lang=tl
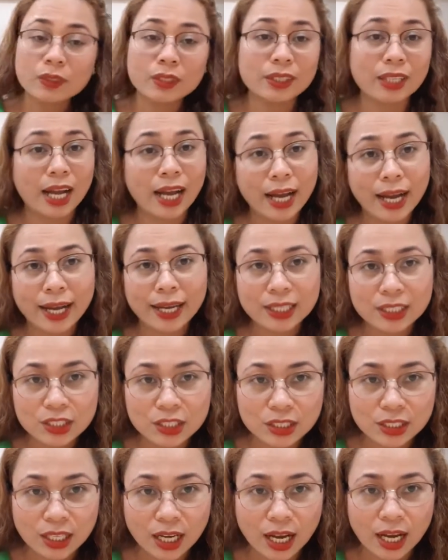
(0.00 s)

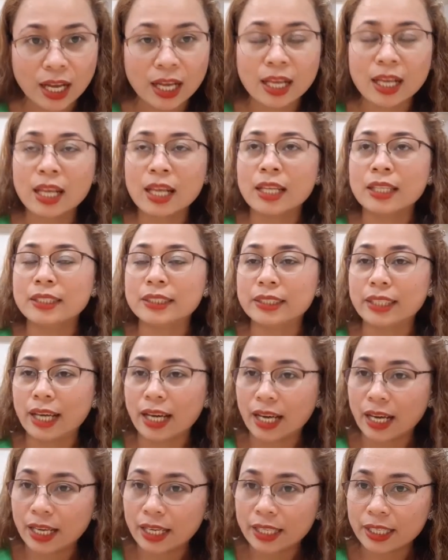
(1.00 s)
Na-hide siya
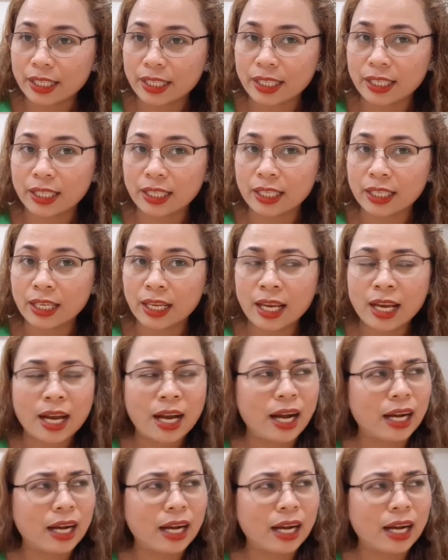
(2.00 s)
dahil